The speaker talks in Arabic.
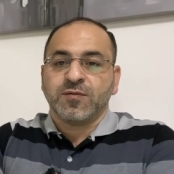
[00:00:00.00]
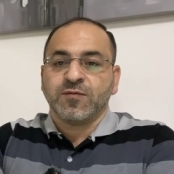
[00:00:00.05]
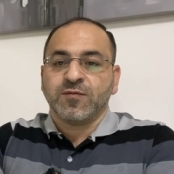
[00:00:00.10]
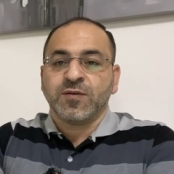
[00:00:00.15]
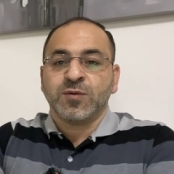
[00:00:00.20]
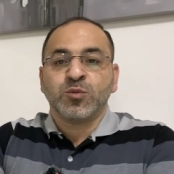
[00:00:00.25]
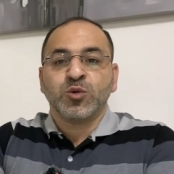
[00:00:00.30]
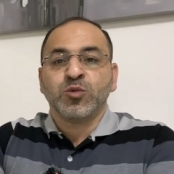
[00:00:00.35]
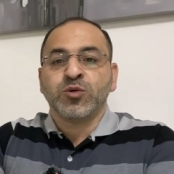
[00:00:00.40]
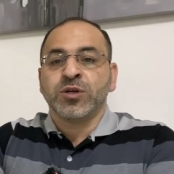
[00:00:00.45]

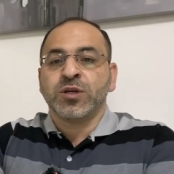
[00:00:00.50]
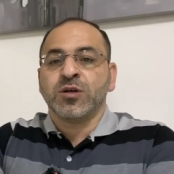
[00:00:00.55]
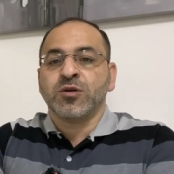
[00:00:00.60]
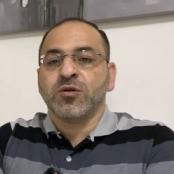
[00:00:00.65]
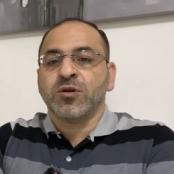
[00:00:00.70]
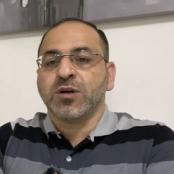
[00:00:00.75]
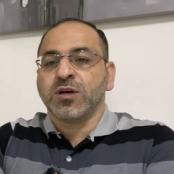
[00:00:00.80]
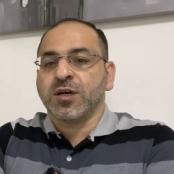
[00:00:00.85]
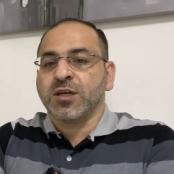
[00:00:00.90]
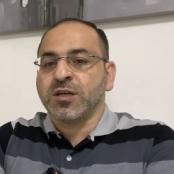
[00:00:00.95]
فممكن
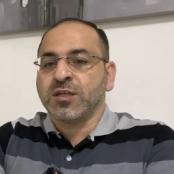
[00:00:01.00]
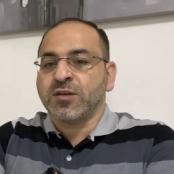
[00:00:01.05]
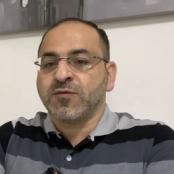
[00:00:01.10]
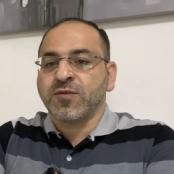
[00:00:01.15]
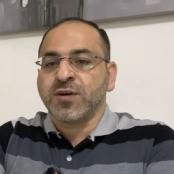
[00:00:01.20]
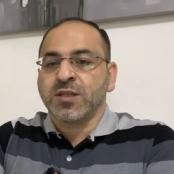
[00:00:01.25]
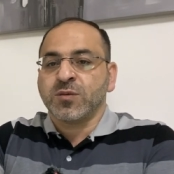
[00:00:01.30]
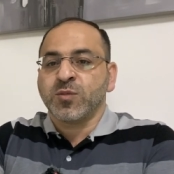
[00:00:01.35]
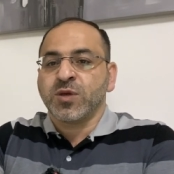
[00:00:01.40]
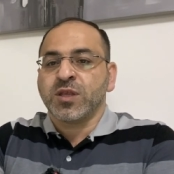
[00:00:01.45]
اقول لك انا
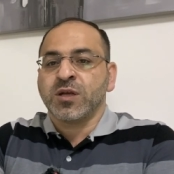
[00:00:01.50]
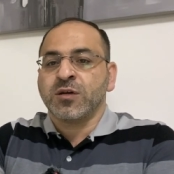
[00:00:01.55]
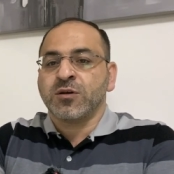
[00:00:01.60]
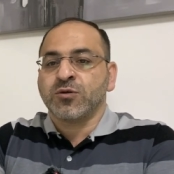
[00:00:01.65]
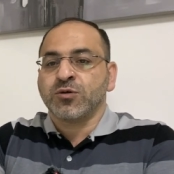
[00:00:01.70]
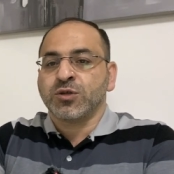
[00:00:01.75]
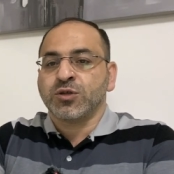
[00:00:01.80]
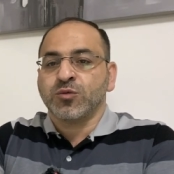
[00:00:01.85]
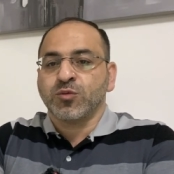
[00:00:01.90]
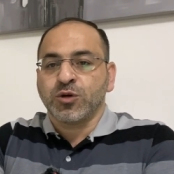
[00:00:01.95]
دفعت مثلا
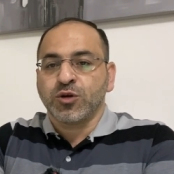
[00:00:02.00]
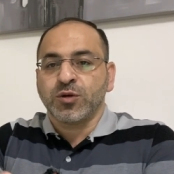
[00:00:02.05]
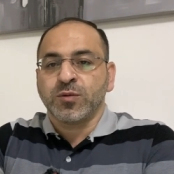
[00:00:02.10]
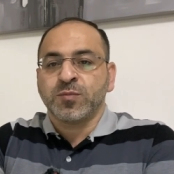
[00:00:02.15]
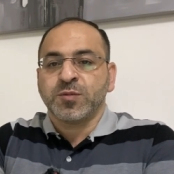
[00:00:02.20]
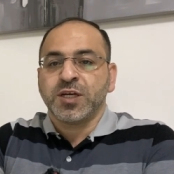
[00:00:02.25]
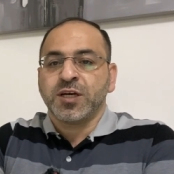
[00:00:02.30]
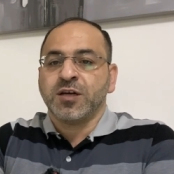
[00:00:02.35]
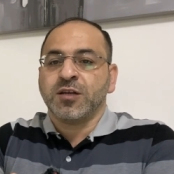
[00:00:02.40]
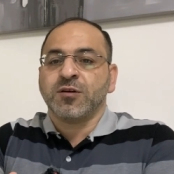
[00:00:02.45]
رسوم
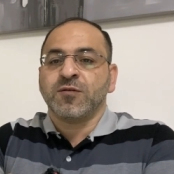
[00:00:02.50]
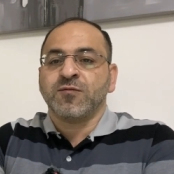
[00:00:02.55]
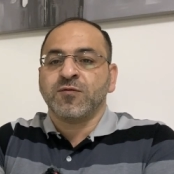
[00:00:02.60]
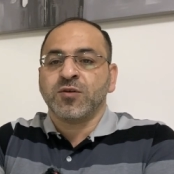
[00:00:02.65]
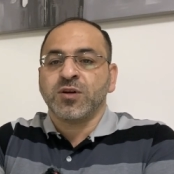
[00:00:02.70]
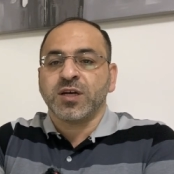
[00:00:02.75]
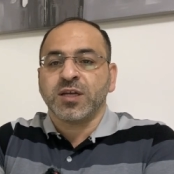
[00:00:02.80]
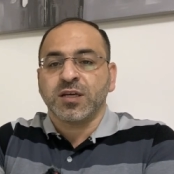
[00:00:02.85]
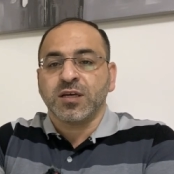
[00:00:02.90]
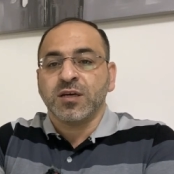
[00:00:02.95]
الامتحان
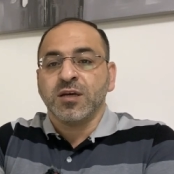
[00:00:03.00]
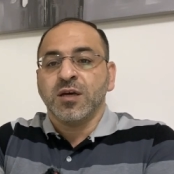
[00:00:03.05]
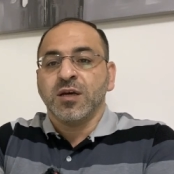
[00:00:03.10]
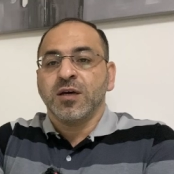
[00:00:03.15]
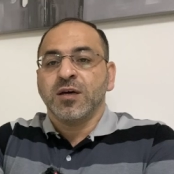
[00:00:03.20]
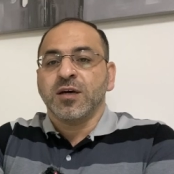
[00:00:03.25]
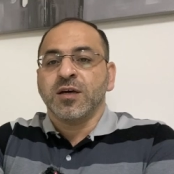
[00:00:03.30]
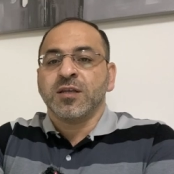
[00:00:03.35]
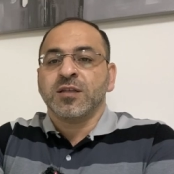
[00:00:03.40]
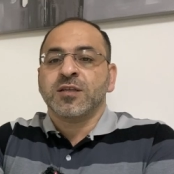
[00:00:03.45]
الفلاني
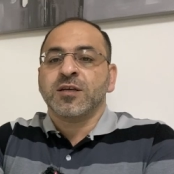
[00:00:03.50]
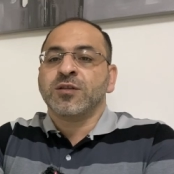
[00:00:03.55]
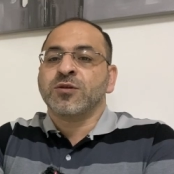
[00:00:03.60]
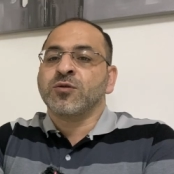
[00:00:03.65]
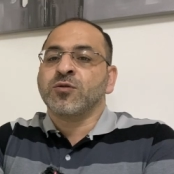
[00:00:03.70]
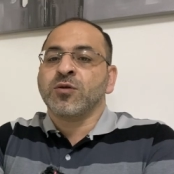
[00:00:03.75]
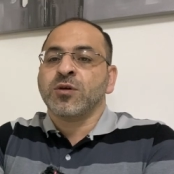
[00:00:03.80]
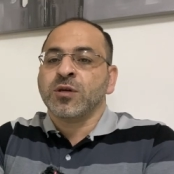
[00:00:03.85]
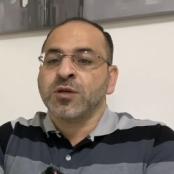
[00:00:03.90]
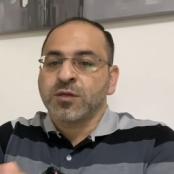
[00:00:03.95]
انت
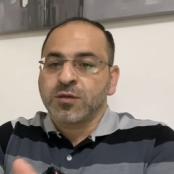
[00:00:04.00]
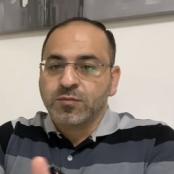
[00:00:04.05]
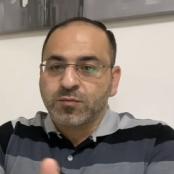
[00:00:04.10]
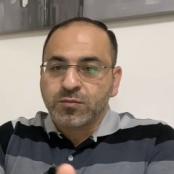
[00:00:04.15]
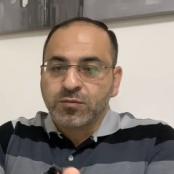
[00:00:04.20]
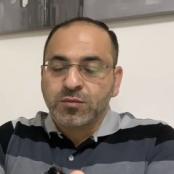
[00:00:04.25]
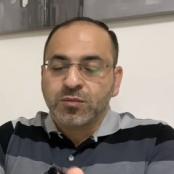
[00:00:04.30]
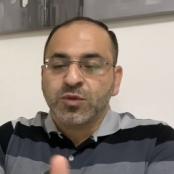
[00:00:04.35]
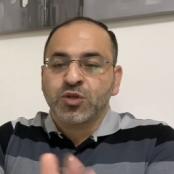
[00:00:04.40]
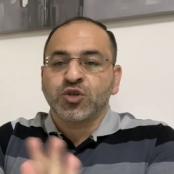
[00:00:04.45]
تقول لي
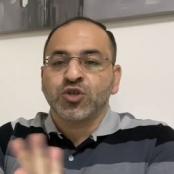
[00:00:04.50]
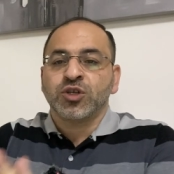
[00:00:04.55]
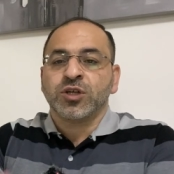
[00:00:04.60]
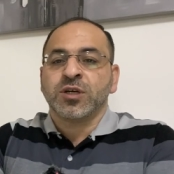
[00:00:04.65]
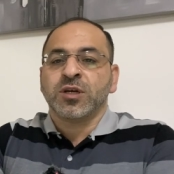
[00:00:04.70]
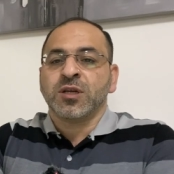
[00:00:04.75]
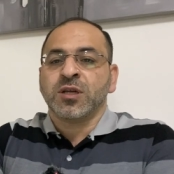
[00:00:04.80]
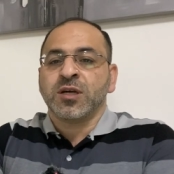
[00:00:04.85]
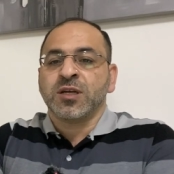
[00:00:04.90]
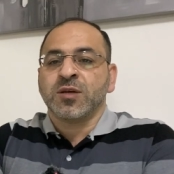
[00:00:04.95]

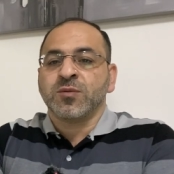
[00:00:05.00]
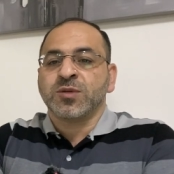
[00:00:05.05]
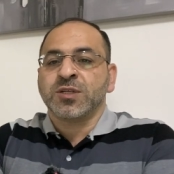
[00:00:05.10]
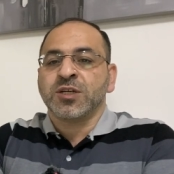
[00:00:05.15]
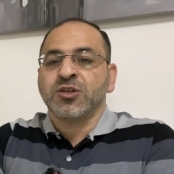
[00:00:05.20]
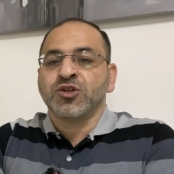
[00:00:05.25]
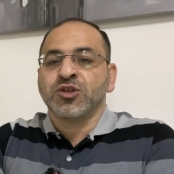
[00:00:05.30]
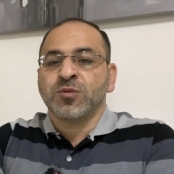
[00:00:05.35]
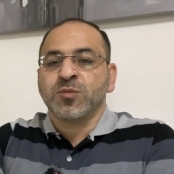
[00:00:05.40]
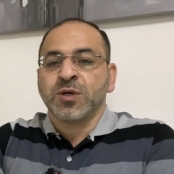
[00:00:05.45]
الشركه اللي انا
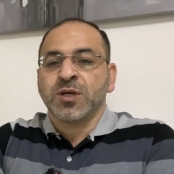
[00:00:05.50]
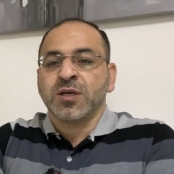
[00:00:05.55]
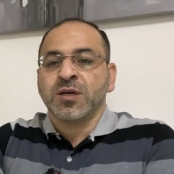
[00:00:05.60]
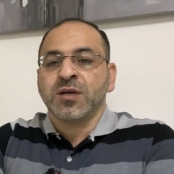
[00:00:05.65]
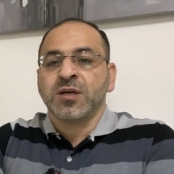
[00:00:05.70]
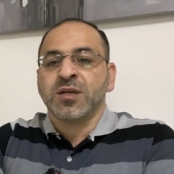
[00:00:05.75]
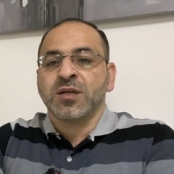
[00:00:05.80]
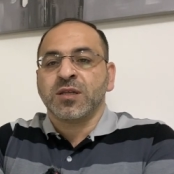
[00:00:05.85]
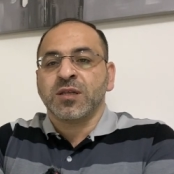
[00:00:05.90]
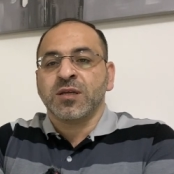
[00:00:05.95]
مسجل معها
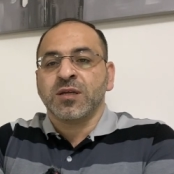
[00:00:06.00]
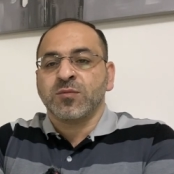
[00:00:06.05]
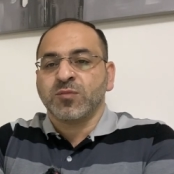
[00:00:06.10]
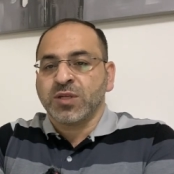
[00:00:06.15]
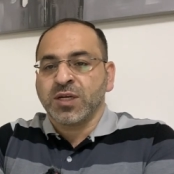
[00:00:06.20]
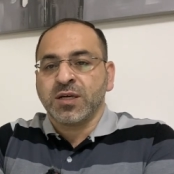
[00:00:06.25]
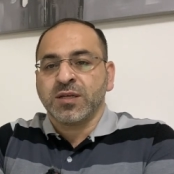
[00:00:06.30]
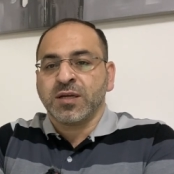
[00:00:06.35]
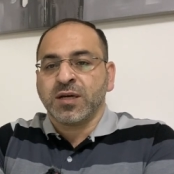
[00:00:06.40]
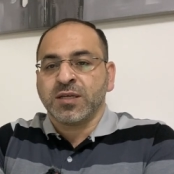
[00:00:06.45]
قالت لي
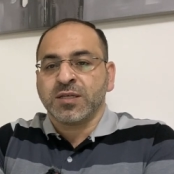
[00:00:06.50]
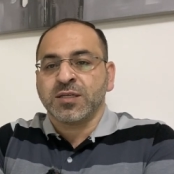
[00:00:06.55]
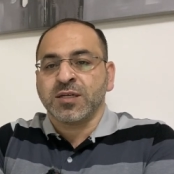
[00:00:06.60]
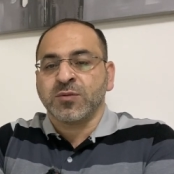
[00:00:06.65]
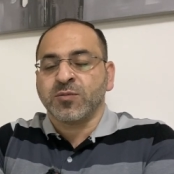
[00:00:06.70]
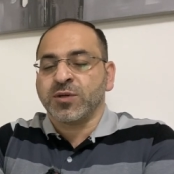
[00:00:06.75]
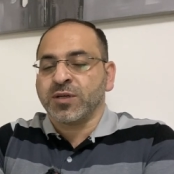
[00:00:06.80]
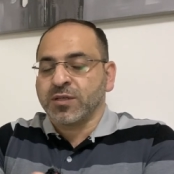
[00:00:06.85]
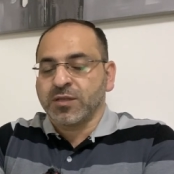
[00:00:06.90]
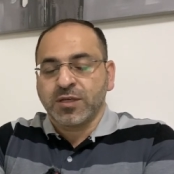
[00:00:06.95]
الامتحان على
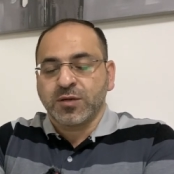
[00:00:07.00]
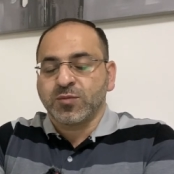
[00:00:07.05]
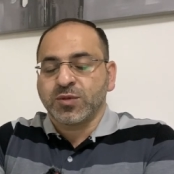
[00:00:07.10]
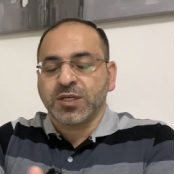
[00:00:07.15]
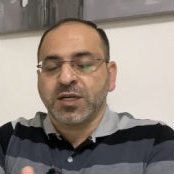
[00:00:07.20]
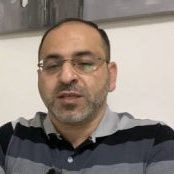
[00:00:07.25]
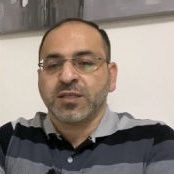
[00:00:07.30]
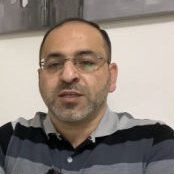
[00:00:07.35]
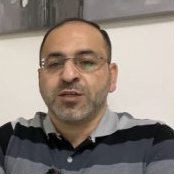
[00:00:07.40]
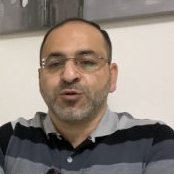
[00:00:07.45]
حسابنا طب
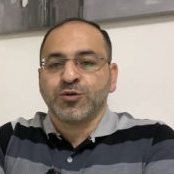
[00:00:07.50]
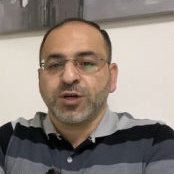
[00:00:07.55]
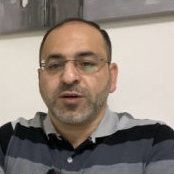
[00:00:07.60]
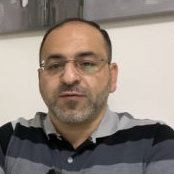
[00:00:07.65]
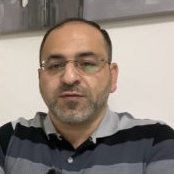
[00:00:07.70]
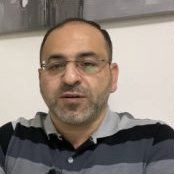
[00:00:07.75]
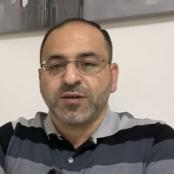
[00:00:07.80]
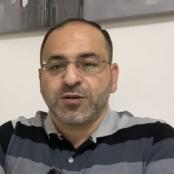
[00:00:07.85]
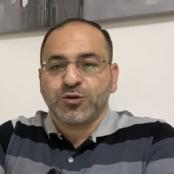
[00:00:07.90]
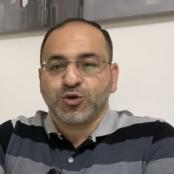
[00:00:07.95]
صحتين
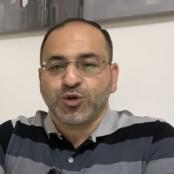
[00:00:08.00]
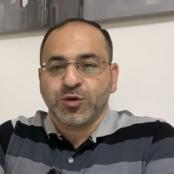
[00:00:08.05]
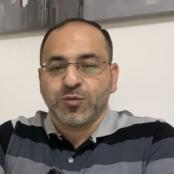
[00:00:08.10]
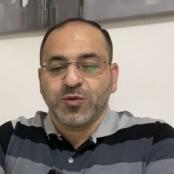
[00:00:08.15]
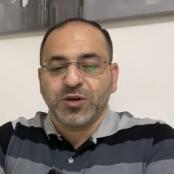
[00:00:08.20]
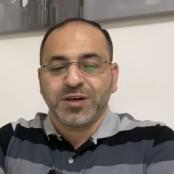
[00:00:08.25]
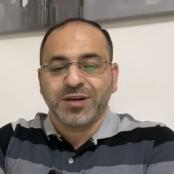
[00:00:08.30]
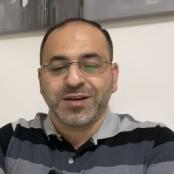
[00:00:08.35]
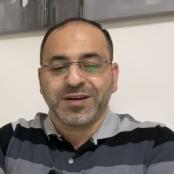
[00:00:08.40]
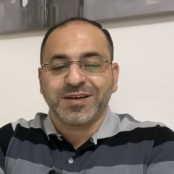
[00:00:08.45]
وعافيه انا شو
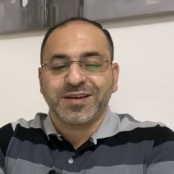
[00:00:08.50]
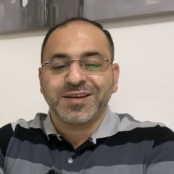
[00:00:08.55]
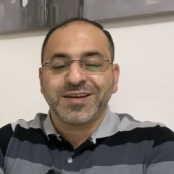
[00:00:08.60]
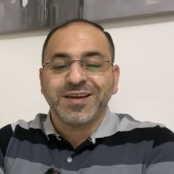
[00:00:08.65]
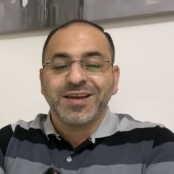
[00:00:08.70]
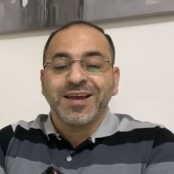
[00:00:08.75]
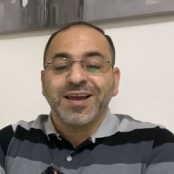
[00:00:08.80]
اعمل لك